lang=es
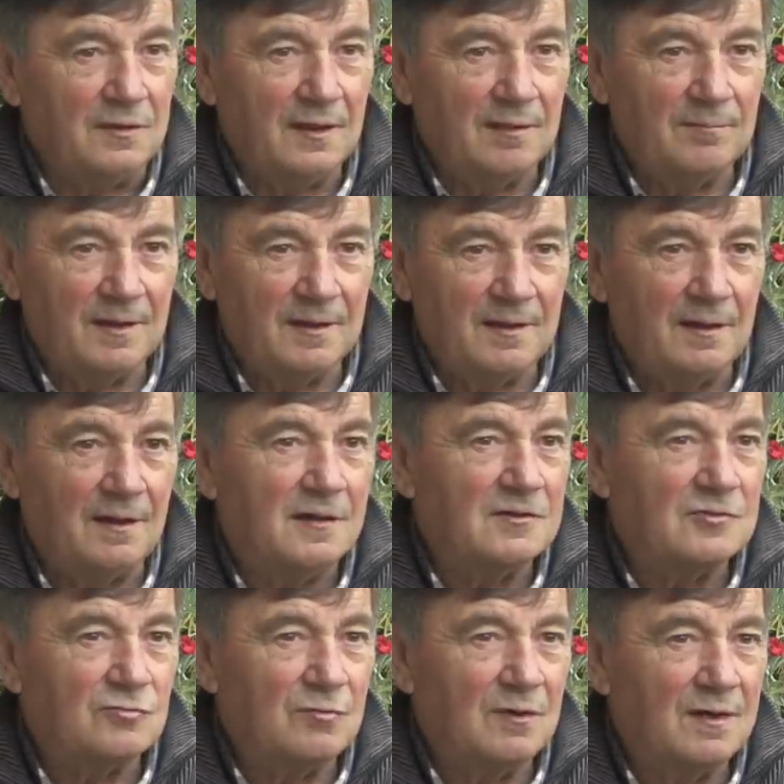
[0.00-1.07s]
día, en vez de ir a la
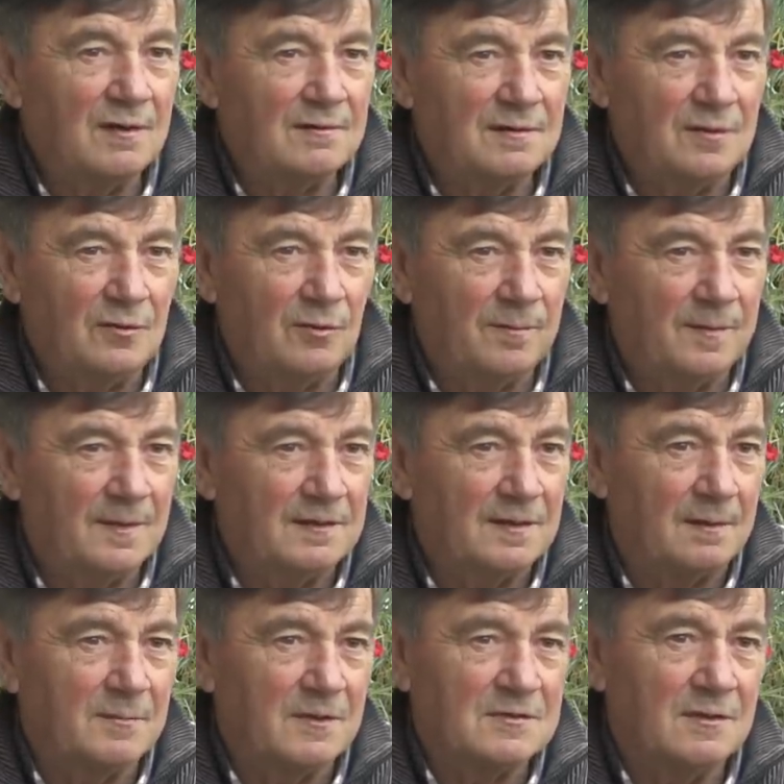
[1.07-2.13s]
escuela, tiró para
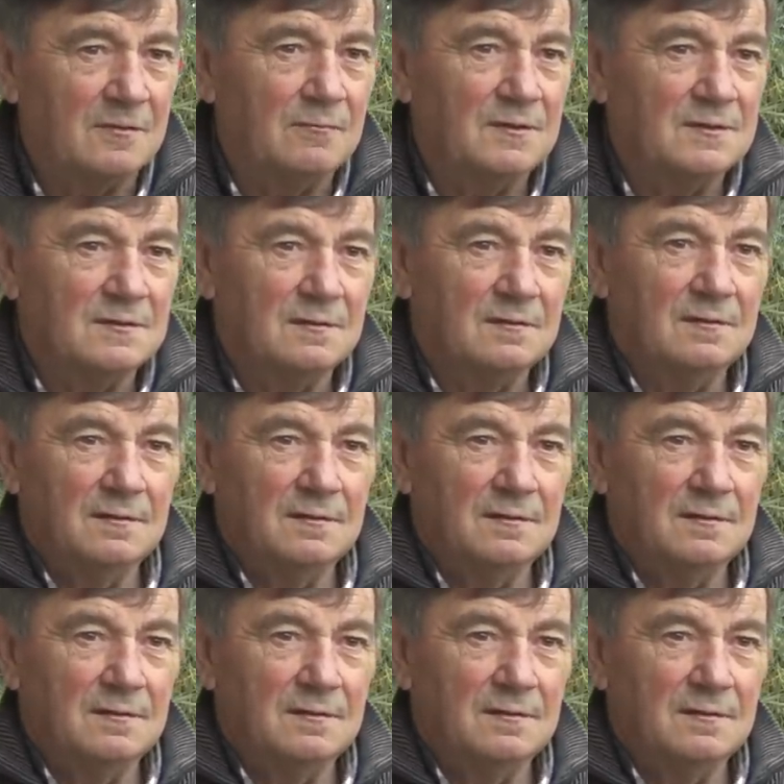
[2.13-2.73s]
ambas aguas,